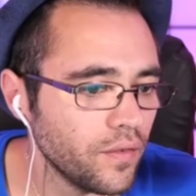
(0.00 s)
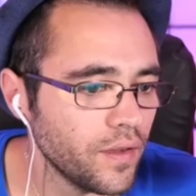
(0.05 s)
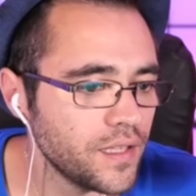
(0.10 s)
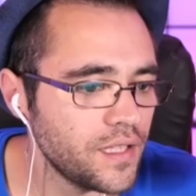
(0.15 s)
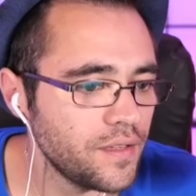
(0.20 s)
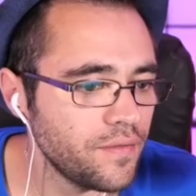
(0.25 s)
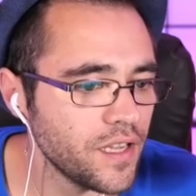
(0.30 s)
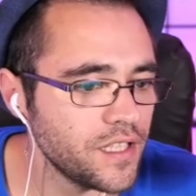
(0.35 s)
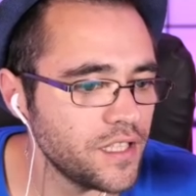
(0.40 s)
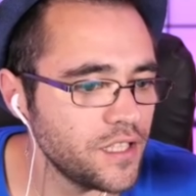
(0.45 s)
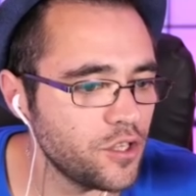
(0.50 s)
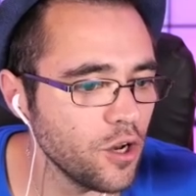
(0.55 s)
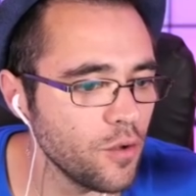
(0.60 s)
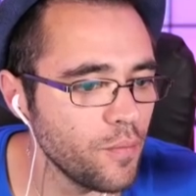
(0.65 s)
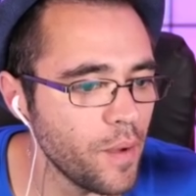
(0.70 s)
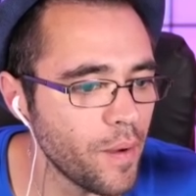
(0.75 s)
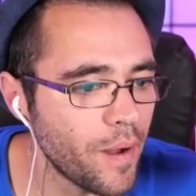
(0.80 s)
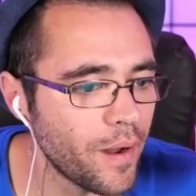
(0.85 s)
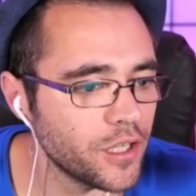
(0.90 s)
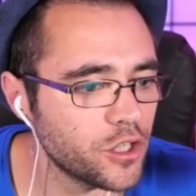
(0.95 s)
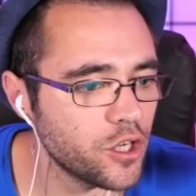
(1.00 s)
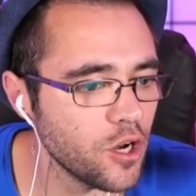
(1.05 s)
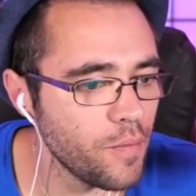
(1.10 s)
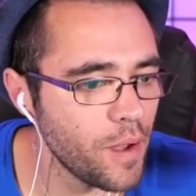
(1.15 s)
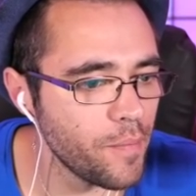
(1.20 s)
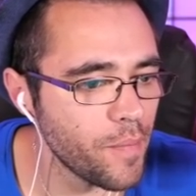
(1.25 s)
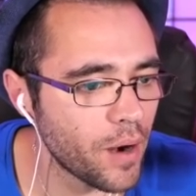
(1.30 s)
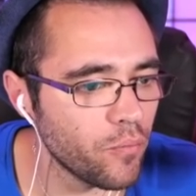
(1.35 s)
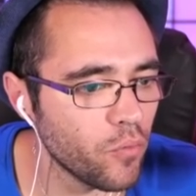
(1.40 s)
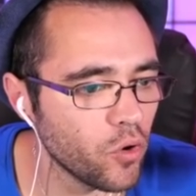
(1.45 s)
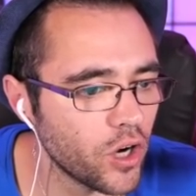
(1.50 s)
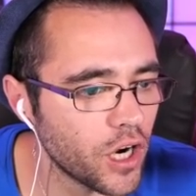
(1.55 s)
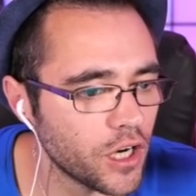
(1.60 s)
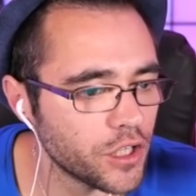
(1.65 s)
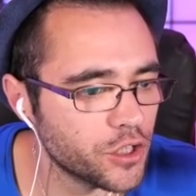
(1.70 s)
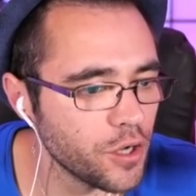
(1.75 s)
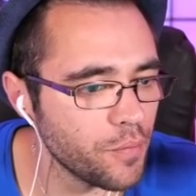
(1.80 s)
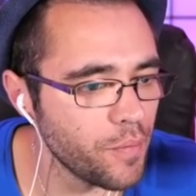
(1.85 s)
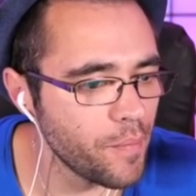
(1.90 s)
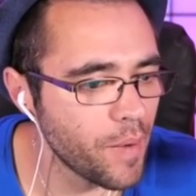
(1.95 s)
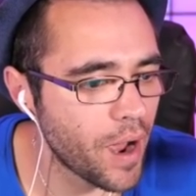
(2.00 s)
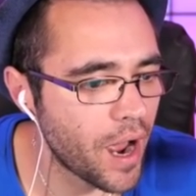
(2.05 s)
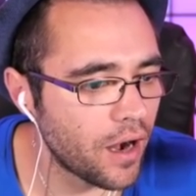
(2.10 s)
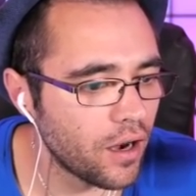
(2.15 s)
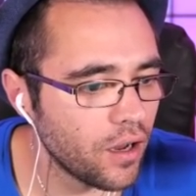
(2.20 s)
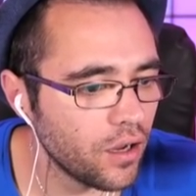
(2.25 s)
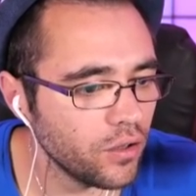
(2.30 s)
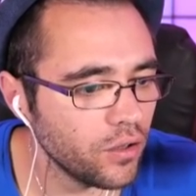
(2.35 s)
Vas-y, vas-y, je le mets mal, je le mets mal, mon gars, je te mets mal.